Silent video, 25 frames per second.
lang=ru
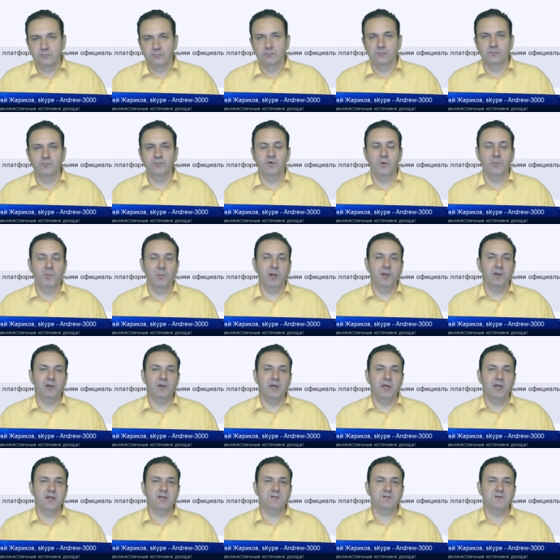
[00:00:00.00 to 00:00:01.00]

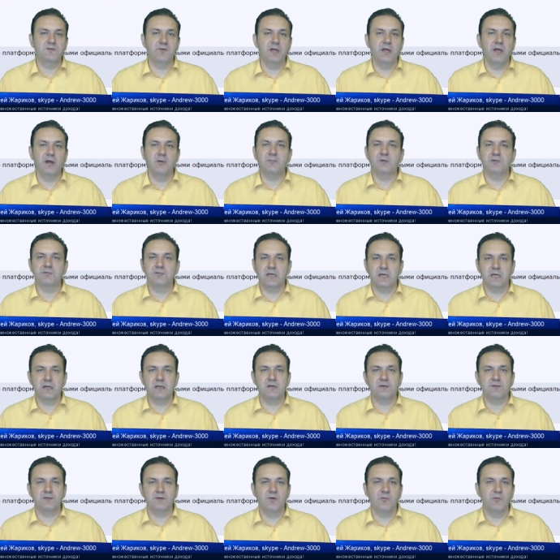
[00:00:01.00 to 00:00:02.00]
выполняет свои
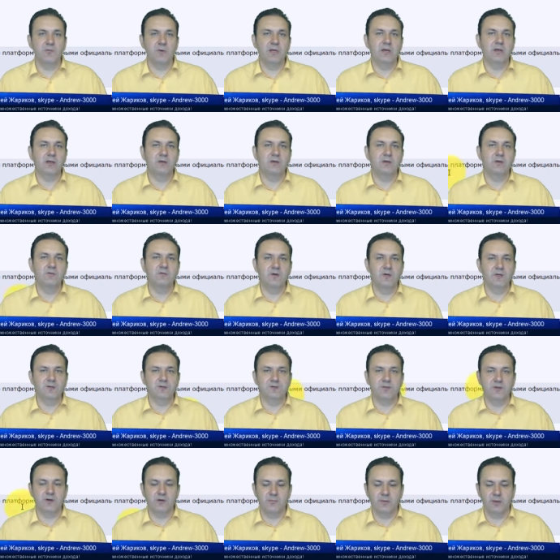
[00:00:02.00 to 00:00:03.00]
обязательства перед
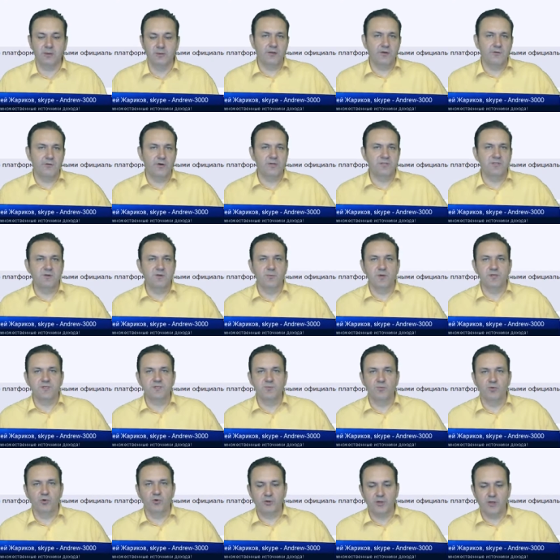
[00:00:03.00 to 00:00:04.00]
инвесторами. Итак,
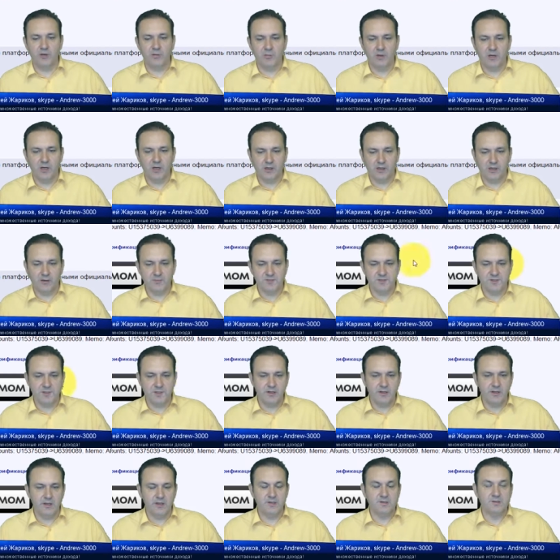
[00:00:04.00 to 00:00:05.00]
давайте посмотрим,
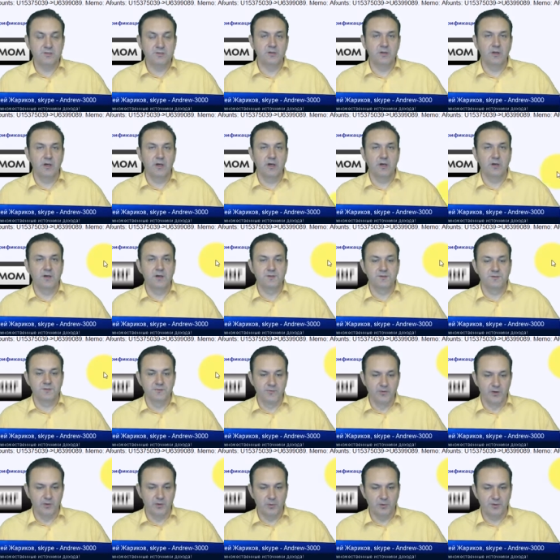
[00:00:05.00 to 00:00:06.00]
как обстоят
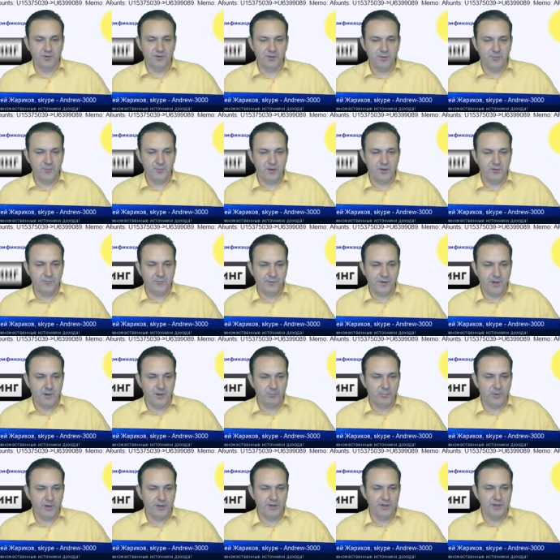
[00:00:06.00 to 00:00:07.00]
дела с
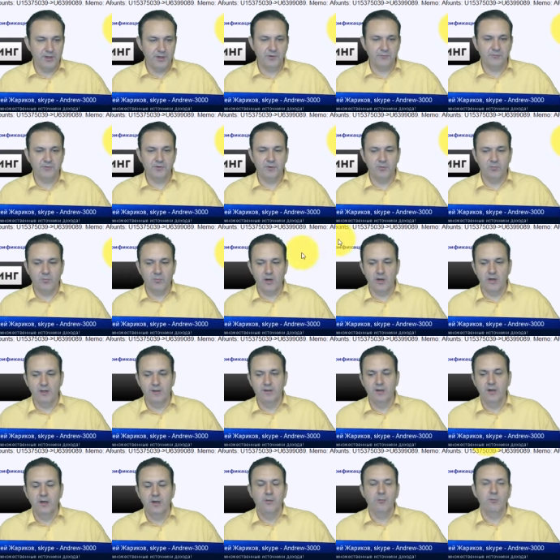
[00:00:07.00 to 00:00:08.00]
выплатами в компании
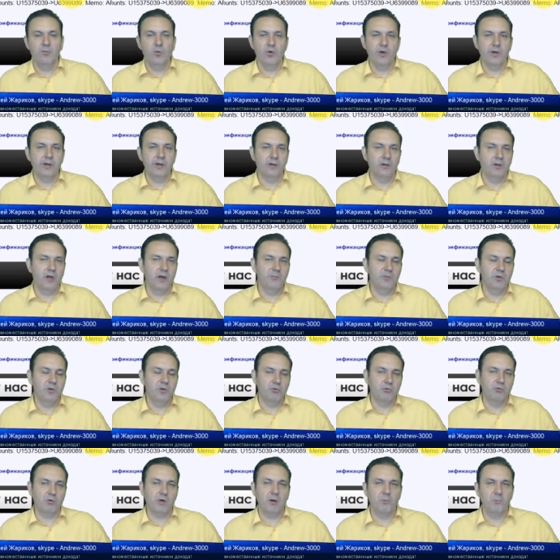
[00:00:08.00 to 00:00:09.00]
Автомайн. По
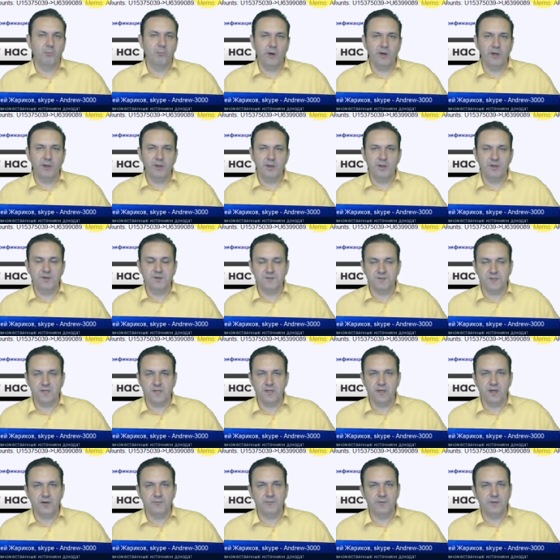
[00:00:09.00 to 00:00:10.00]
регламенту
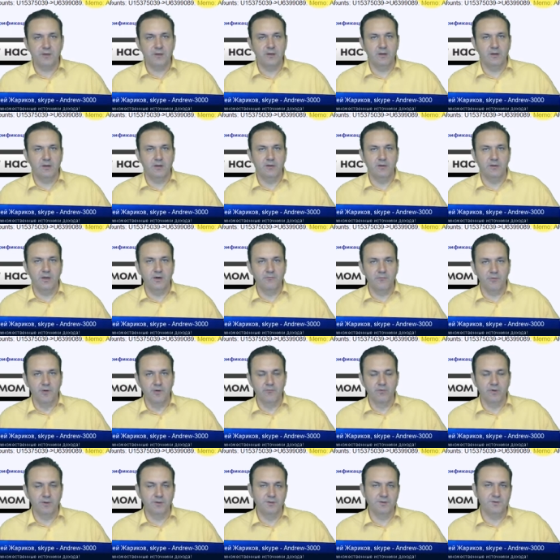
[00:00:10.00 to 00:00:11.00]
компании заявки
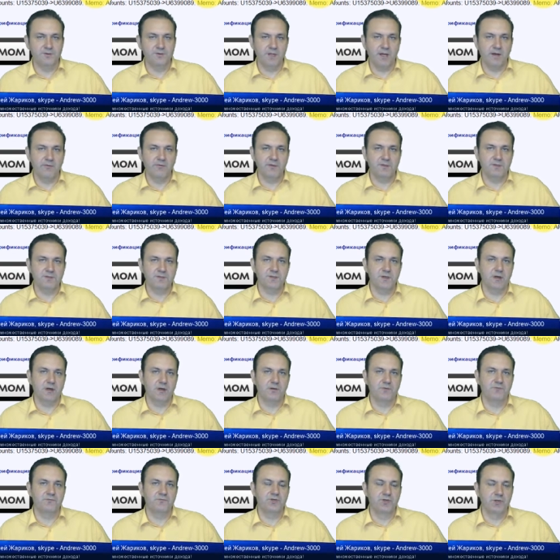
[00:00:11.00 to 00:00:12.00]
на вывод
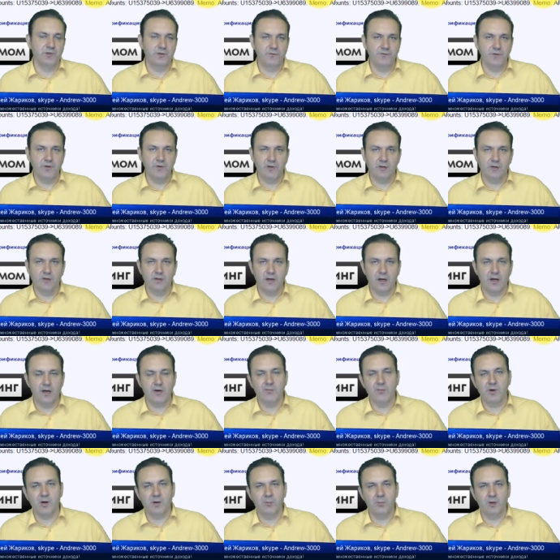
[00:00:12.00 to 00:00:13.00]
ставятся в
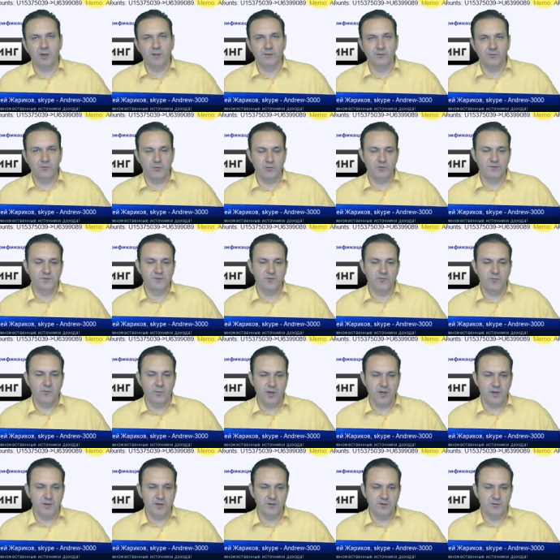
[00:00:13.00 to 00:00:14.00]
четверг, а
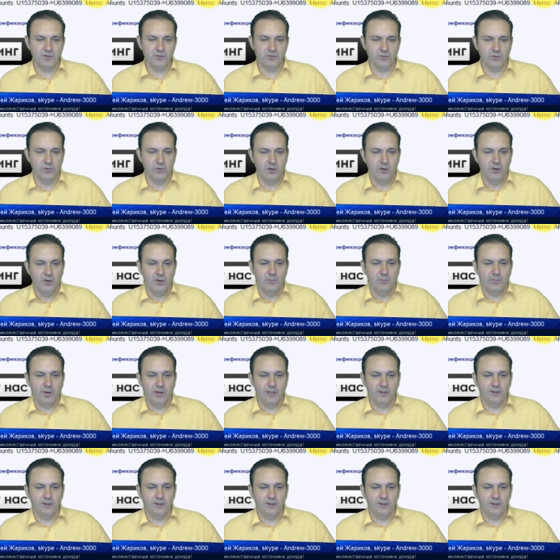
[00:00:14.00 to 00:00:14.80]
обрабатываются в пятницу.